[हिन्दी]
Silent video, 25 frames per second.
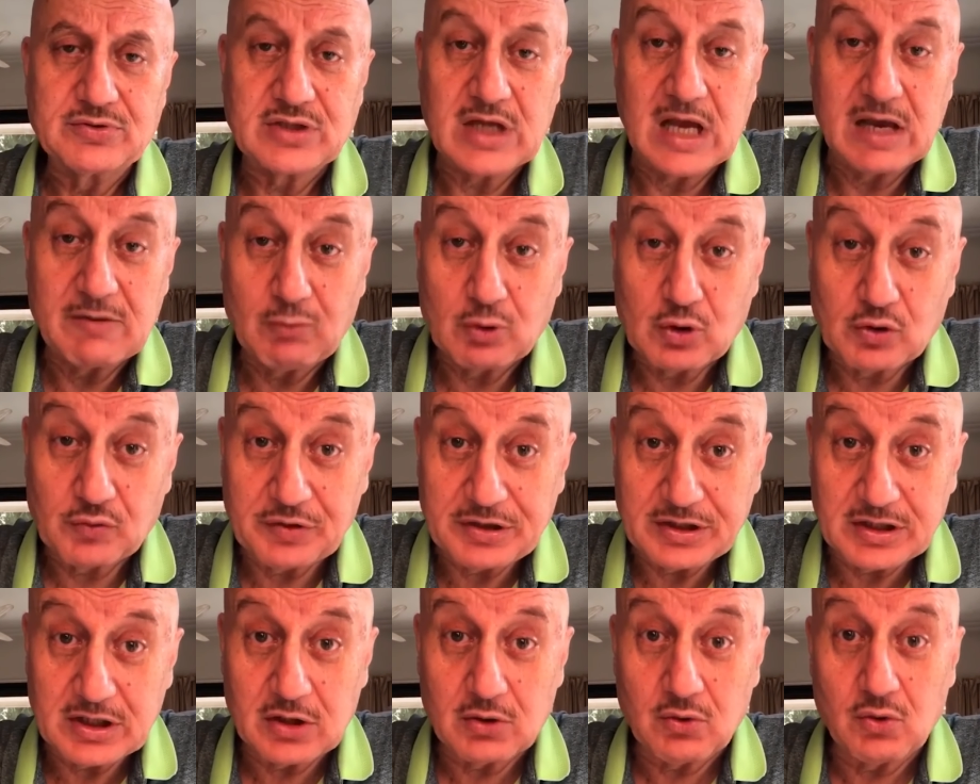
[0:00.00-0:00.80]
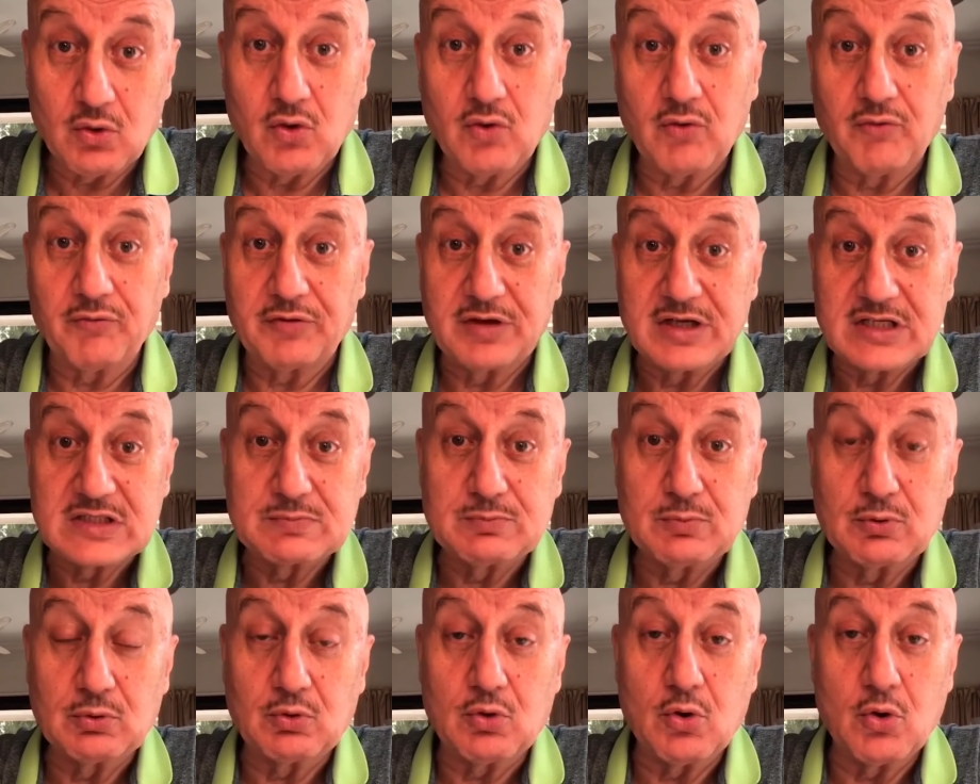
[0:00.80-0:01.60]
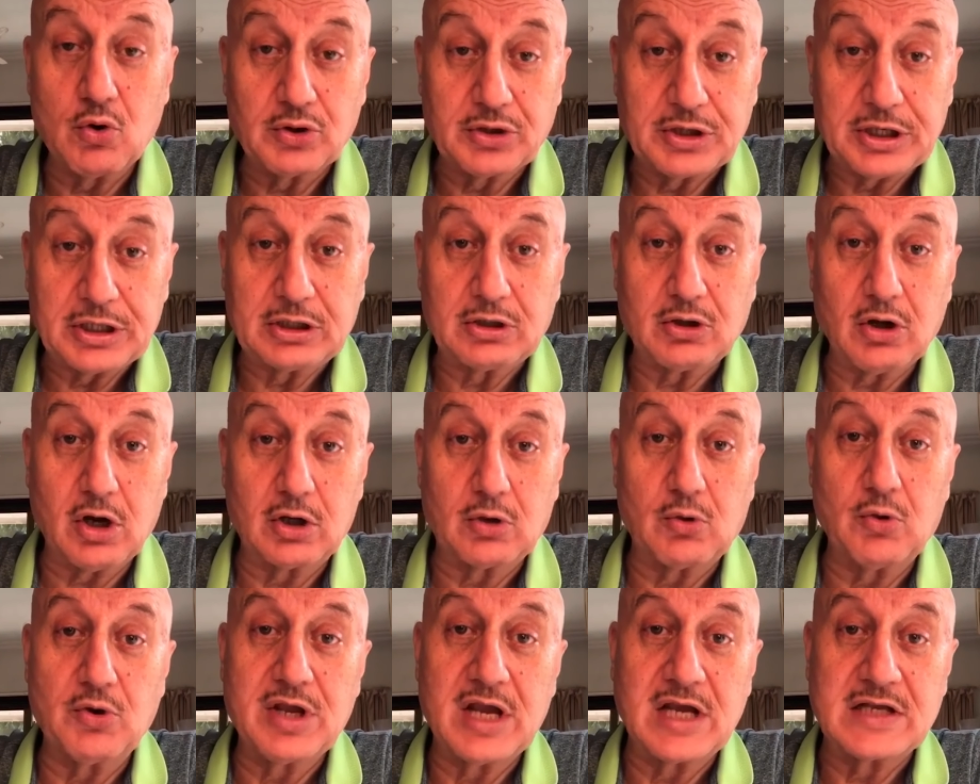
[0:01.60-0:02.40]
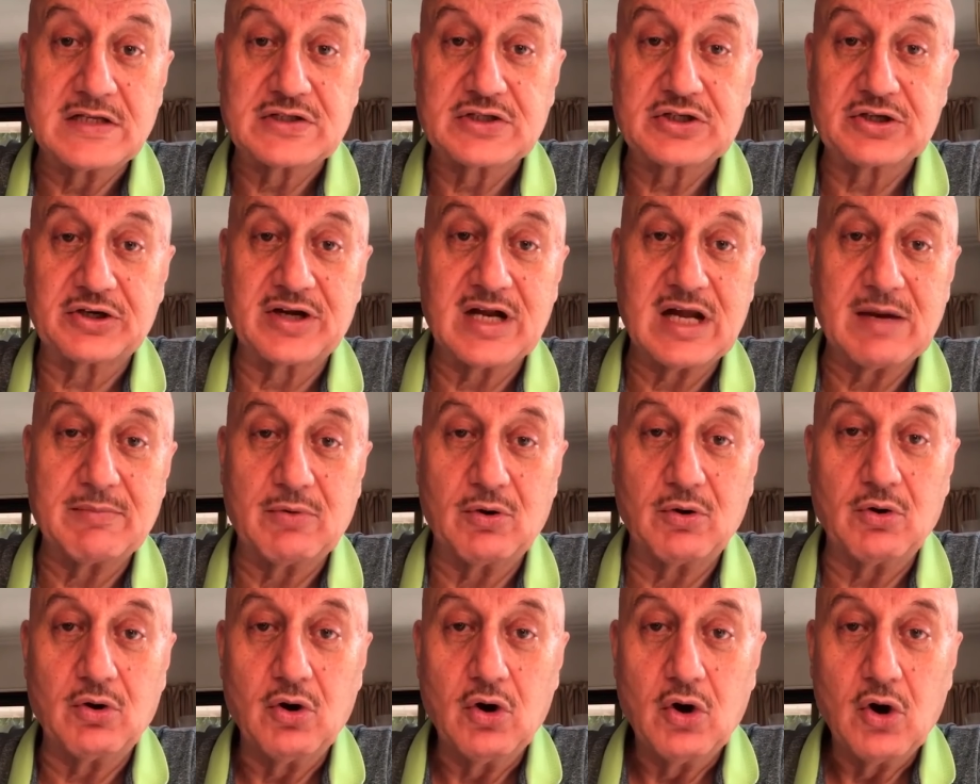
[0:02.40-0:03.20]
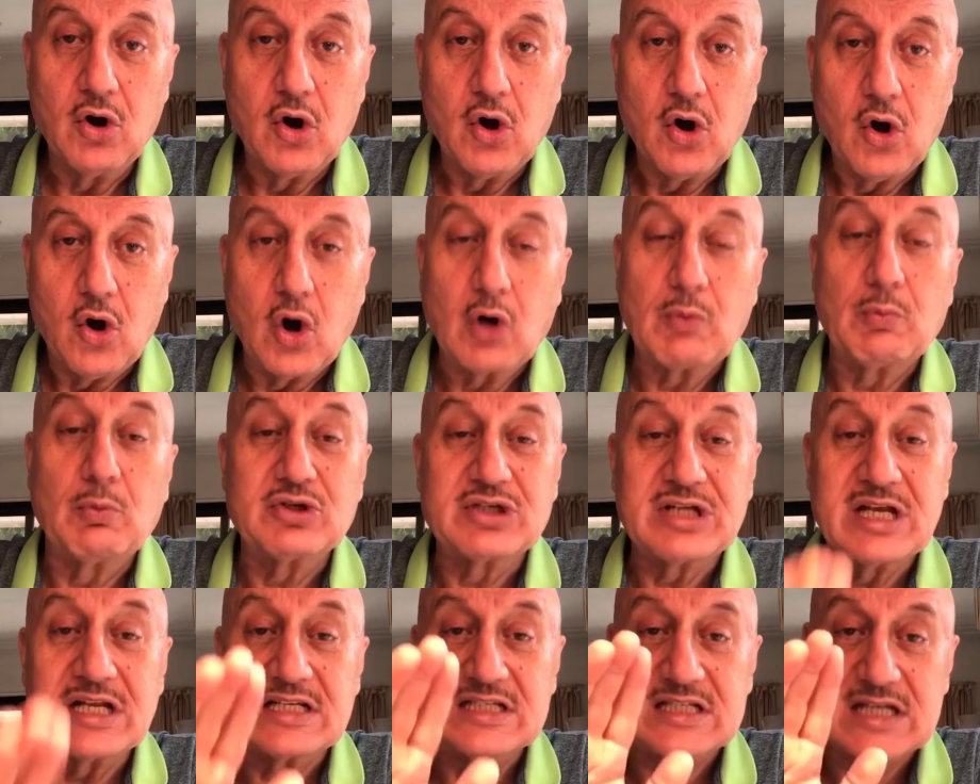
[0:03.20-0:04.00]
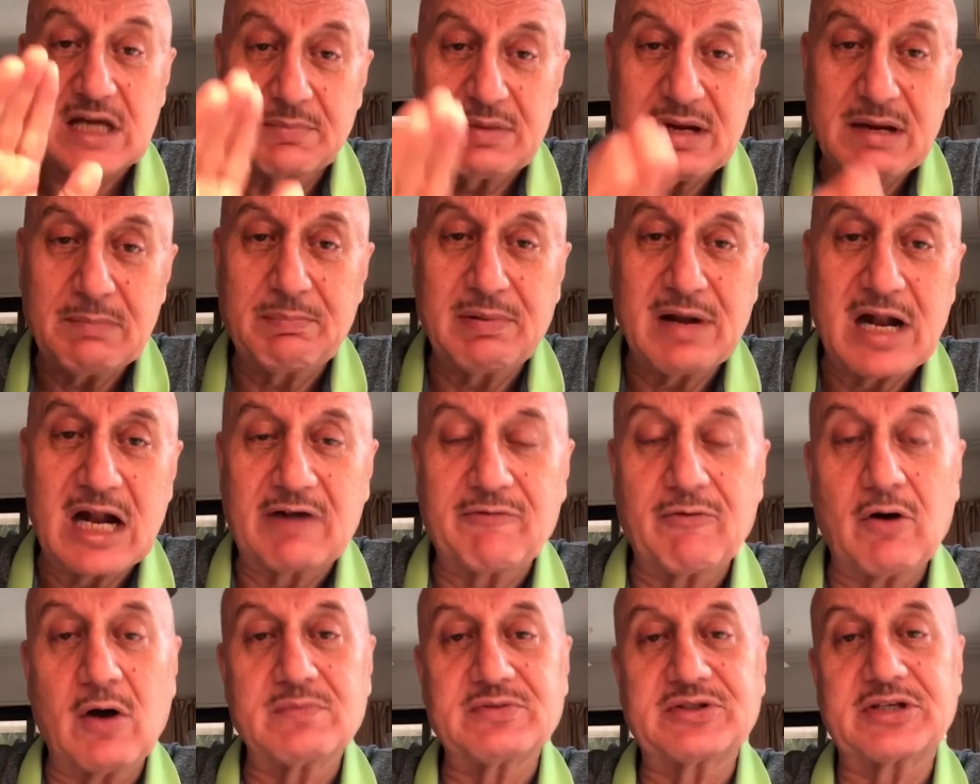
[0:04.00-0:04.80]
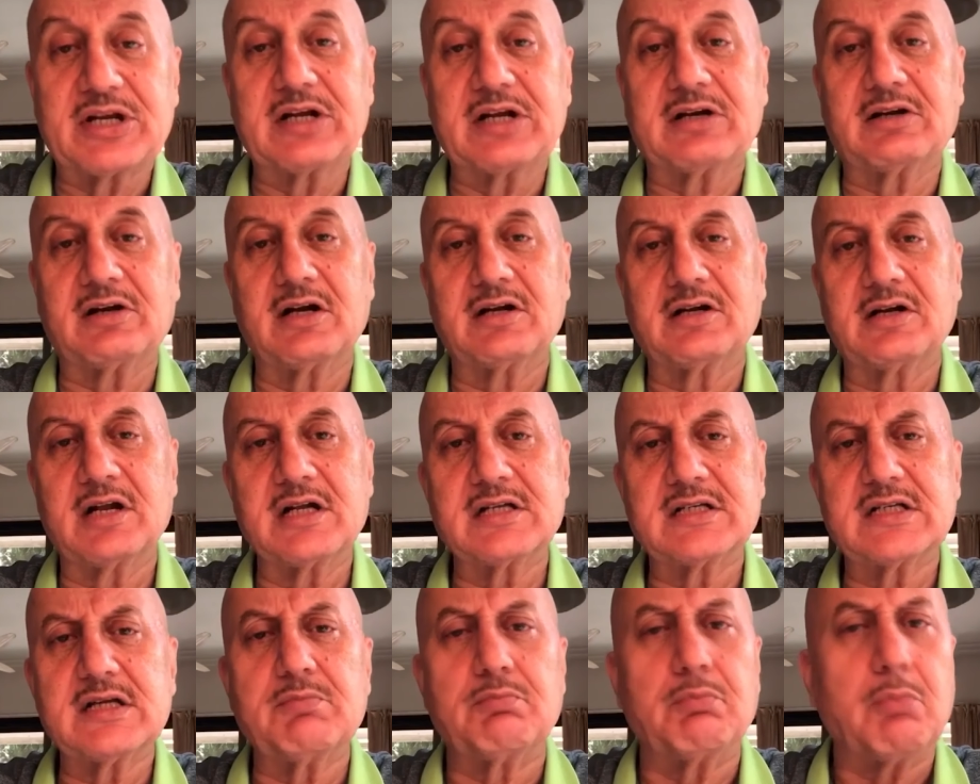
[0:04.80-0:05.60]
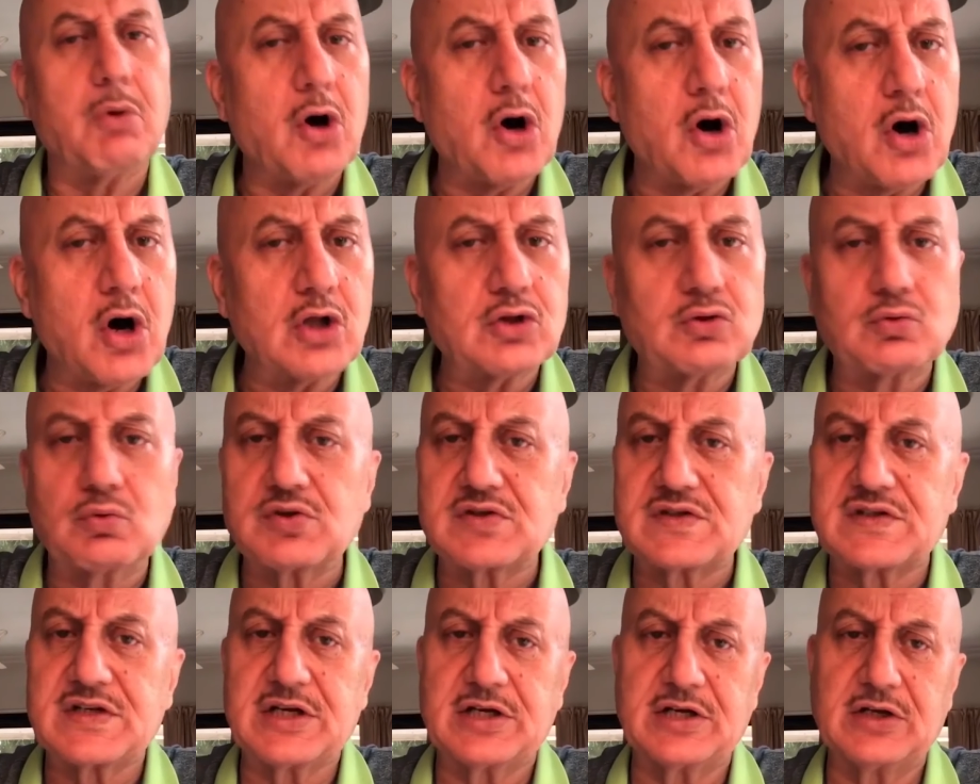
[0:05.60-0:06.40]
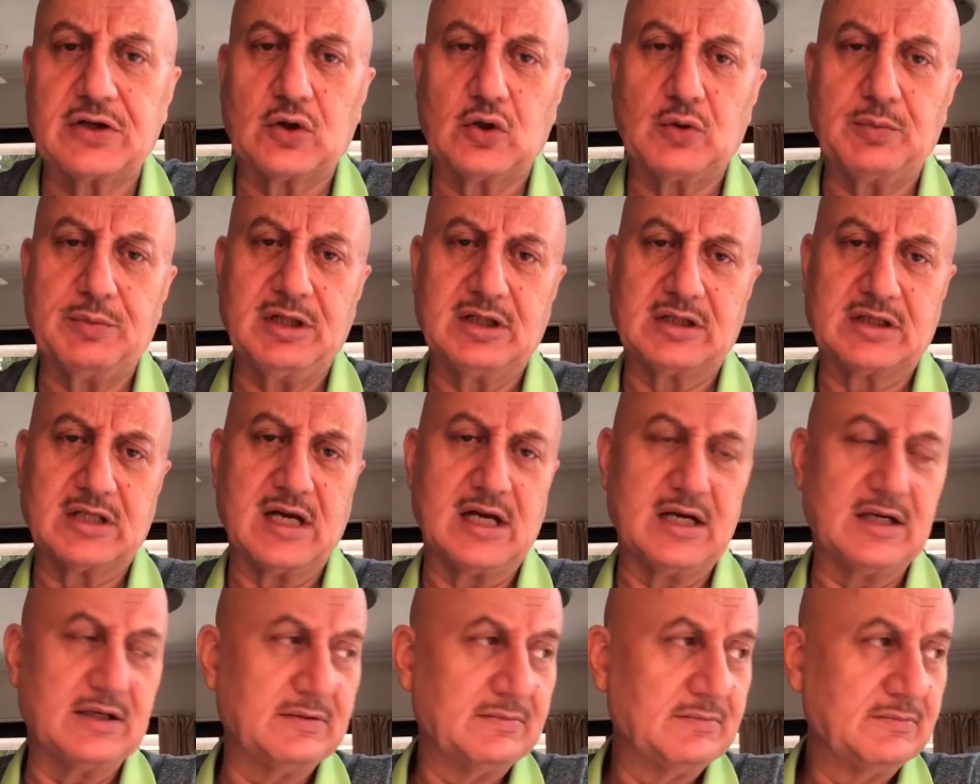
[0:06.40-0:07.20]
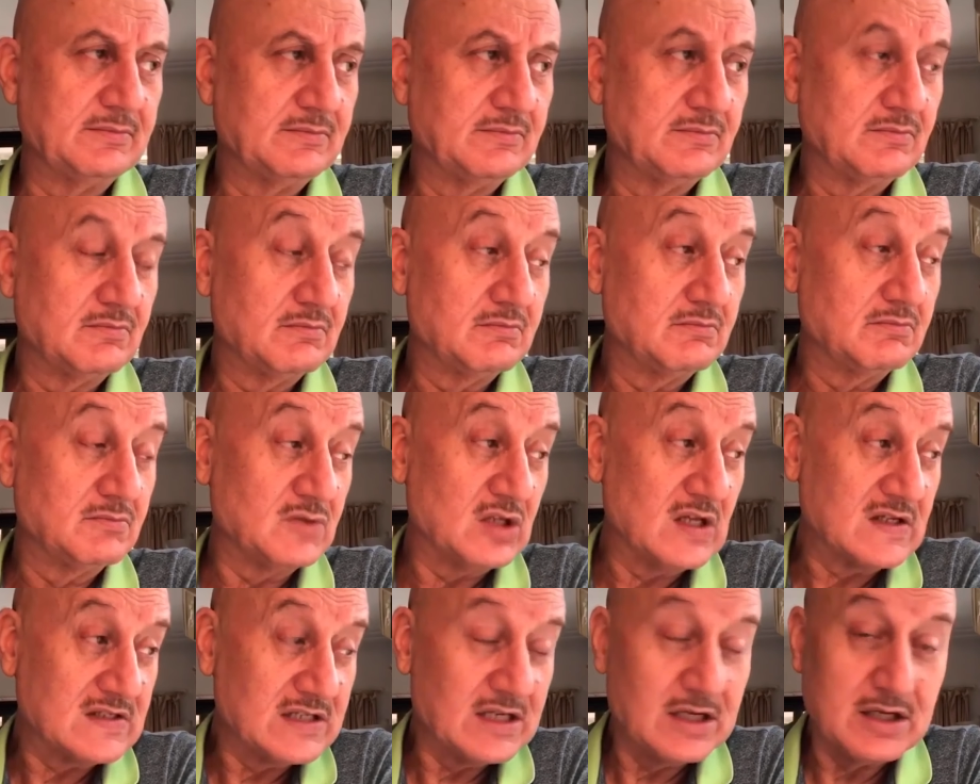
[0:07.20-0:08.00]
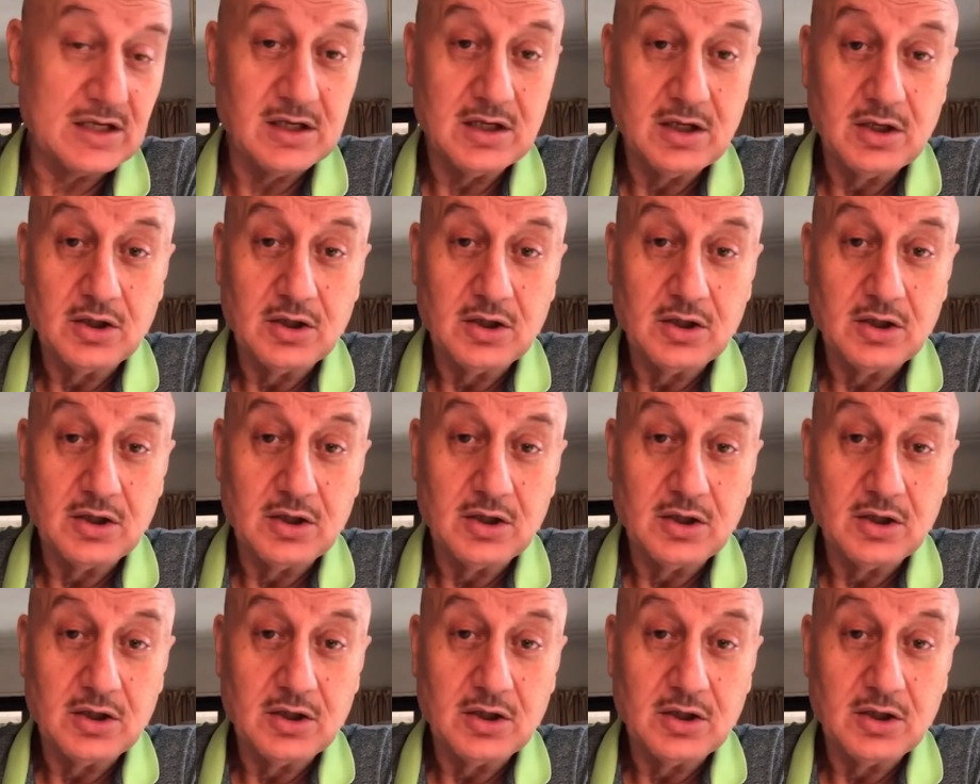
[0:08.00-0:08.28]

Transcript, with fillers: चाहे वो ट्विटर हो फेसबुक हो टिकटॉक हो या इंस्टाग्राम हो और मुझे इन सभी प्लेटफॉर्म्स के कंटेंट से बहुत कुछ सीखने को मिलता है जैसे